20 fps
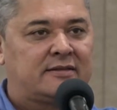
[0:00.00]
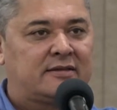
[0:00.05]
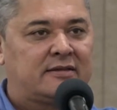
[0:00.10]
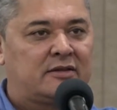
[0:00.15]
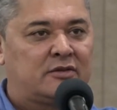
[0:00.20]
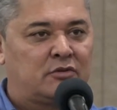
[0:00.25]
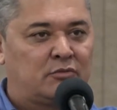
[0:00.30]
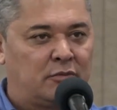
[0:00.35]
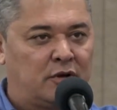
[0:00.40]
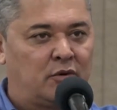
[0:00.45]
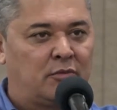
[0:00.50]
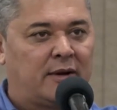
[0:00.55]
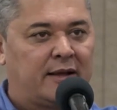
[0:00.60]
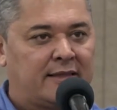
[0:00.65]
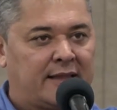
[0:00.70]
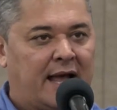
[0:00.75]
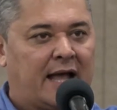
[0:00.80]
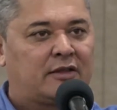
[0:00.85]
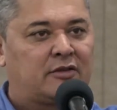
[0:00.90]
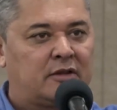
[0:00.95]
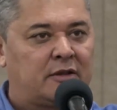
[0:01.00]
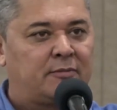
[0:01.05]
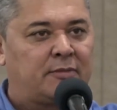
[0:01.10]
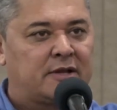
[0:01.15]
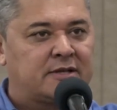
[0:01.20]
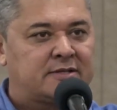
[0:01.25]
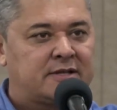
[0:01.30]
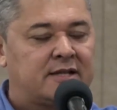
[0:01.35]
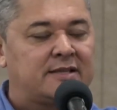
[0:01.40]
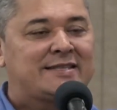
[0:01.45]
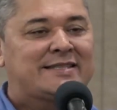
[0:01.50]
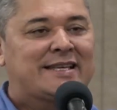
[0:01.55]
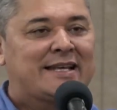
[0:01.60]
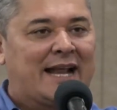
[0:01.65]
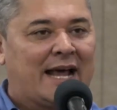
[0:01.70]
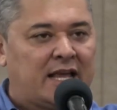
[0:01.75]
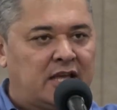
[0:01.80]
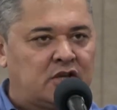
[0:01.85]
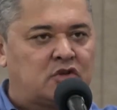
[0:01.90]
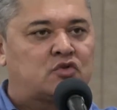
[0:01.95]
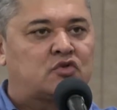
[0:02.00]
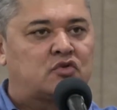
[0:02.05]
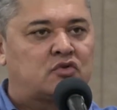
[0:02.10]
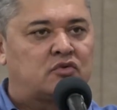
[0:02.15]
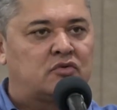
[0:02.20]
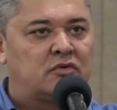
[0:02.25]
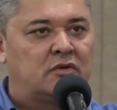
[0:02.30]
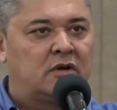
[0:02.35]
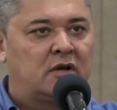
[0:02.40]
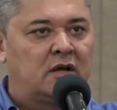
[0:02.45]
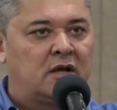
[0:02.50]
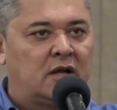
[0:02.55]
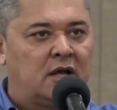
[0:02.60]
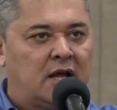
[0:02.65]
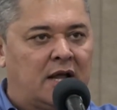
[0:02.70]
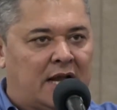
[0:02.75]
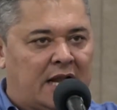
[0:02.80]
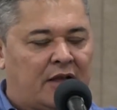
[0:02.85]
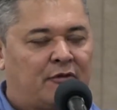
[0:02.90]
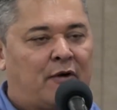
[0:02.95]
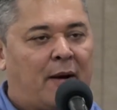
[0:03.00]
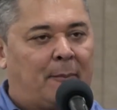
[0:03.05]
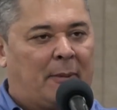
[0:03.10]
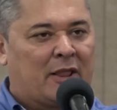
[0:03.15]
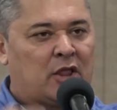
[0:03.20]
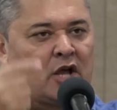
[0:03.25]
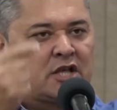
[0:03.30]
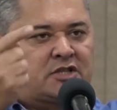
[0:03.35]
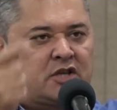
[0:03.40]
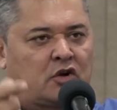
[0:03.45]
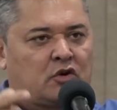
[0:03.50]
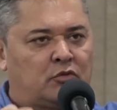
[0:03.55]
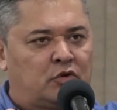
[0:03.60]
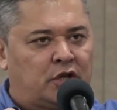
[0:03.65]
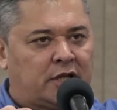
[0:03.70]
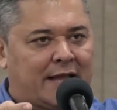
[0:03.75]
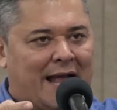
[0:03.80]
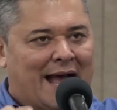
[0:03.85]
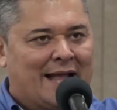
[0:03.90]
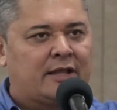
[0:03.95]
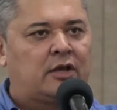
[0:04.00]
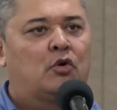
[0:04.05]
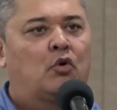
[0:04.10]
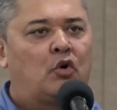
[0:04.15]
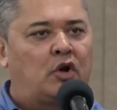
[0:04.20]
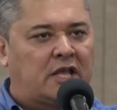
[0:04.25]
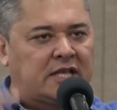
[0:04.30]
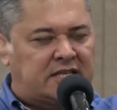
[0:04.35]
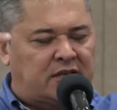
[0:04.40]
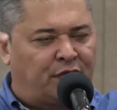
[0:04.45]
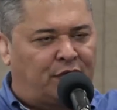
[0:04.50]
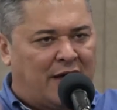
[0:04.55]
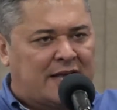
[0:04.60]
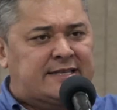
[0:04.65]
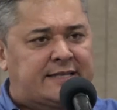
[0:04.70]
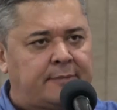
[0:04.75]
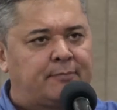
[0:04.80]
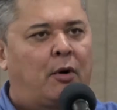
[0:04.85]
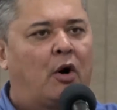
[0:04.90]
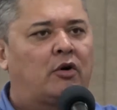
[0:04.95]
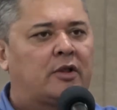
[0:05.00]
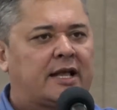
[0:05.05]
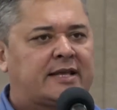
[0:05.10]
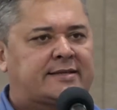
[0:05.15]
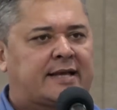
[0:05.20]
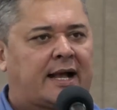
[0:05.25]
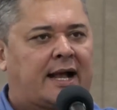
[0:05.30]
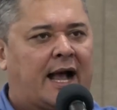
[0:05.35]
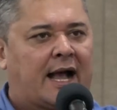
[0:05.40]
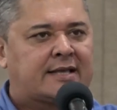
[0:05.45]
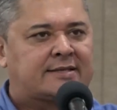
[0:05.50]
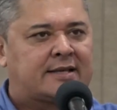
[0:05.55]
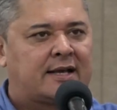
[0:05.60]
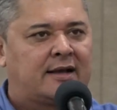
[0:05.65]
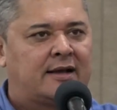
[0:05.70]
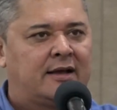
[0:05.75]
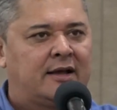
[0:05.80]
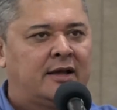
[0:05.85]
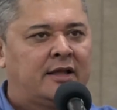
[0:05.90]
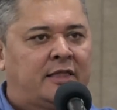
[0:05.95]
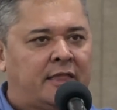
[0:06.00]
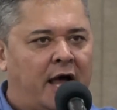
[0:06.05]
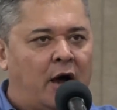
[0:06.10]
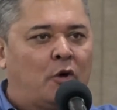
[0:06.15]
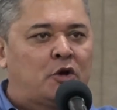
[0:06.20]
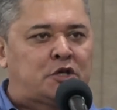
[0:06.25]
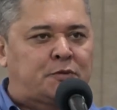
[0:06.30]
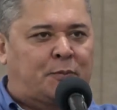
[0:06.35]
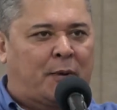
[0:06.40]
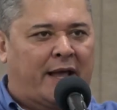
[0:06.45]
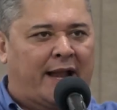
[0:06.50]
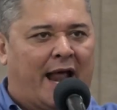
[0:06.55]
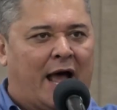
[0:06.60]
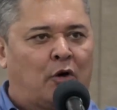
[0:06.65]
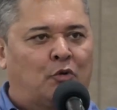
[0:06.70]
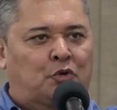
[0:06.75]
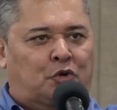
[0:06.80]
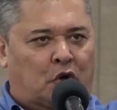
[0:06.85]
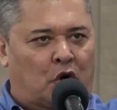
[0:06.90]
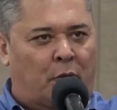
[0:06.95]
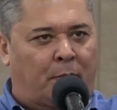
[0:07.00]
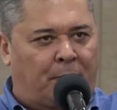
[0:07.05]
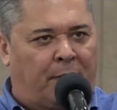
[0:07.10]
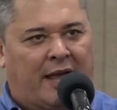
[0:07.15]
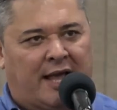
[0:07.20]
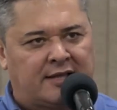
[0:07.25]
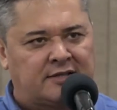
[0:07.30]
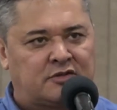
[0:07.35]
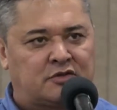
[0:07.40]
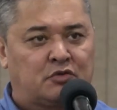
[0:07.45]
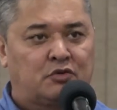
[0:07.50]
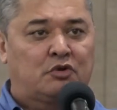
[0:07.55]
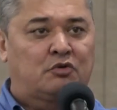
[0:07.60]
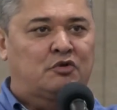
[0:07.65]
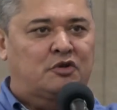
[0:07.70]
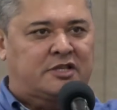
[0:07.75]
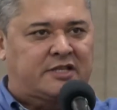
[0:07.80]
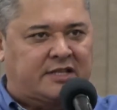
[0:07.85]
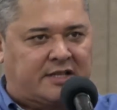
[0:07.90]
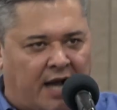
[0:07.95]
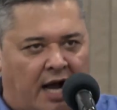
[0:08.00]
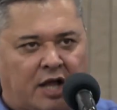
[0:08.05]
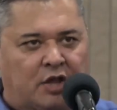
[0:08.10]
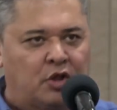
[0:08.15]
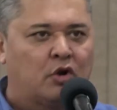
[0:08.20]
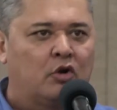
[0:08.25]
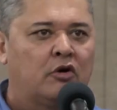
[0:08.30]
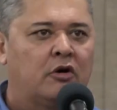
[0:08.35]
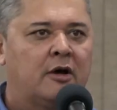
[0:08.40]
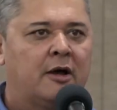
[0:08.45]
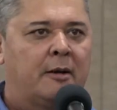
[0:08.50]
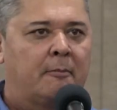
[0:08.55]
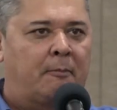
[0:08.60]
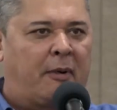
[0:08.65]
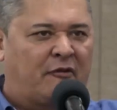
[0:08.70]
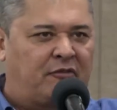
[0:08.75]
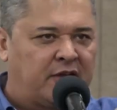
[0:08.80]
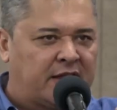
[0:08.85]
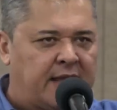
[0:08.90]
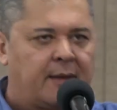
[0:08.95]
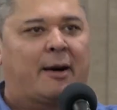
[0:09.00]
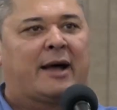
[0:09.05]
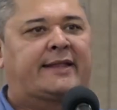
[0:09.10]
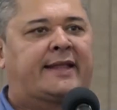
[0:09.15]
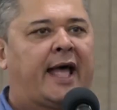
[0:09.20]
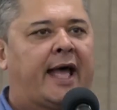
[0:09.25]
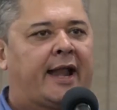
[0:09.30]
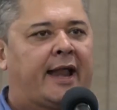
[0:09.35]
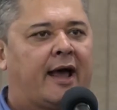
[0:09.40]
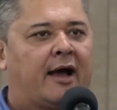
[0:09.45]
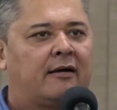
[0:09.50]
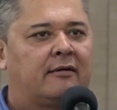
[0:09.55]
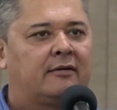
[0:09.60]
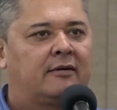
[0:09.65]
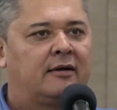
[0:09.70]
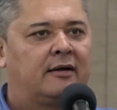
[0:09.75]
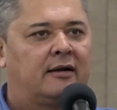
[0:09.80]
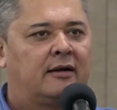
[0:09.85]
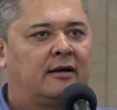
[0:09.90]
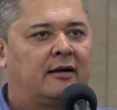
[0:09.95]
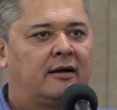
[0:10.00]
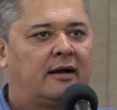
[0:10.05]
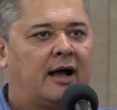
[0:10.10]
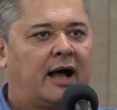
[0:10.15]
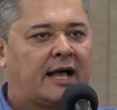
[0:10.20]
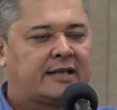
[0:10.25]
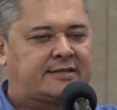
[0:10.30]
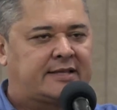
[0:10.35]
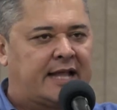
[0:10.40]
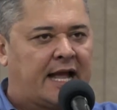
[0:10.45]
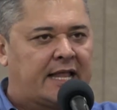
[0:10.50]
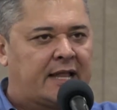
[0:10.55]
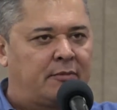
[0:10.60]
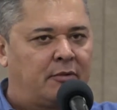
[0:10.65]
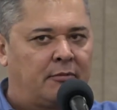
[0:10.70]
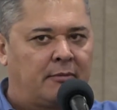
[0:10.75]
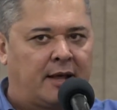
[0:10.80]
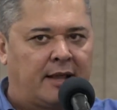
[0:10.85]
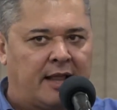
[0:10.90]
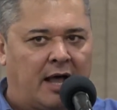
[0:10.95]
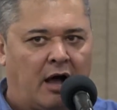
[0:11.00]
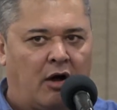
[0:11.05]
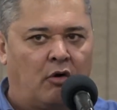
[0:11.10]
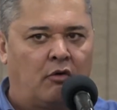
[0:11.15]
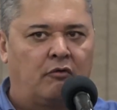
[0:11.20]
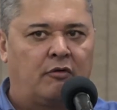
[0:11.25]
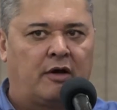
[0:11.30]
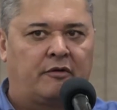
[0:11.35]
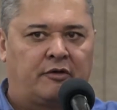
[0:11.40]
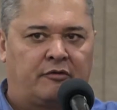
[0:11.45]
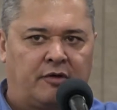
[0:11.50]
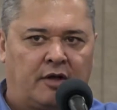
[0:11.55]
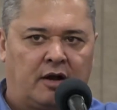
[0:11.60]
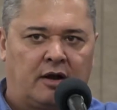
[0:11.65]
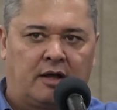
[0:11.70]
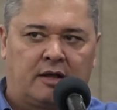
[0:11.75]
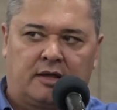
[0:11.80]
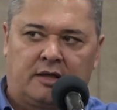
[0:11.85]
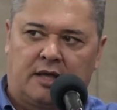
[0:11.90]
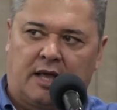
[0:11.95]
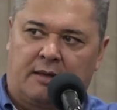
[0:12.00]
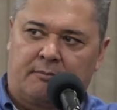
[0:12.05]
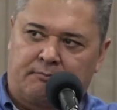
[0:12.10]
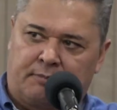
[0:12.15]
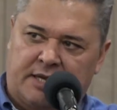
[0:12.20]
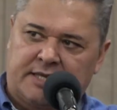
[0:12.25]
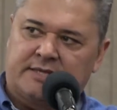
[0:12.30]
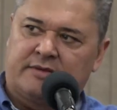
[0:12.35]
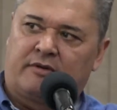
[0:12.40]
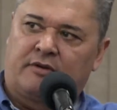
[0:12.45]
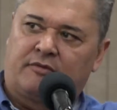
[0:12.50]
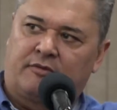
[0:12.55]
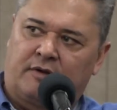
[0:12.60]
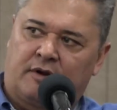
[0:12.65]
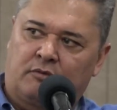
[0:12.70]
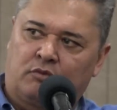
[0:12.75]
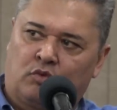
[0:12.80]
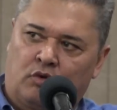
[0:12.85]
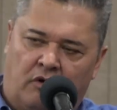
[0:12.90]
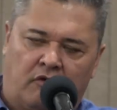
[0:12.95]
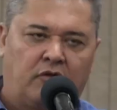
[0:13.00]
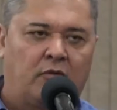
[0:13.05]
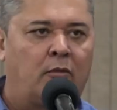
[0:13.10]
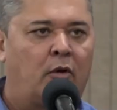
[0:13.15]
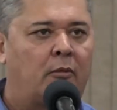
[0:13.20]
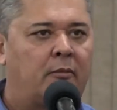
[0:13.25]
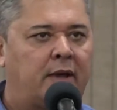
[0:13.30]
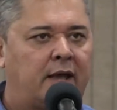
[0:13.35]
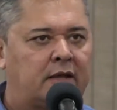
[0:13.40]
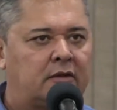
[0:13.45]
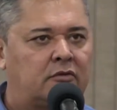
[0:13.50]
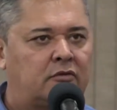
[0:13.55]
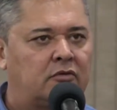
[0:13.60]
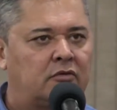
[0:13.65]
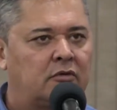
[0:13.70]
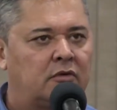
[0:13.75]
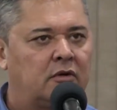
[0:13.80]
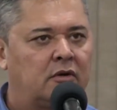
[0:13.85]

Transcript: no meu mandato de presidente será isso. Levar para a nossa comunidade o que se faz de bom nessa casa. Não esperar um tropeço e um escândalo para vender matéria. A cidade de Blumenau vai viver, e a imprensa vai viver um novo momento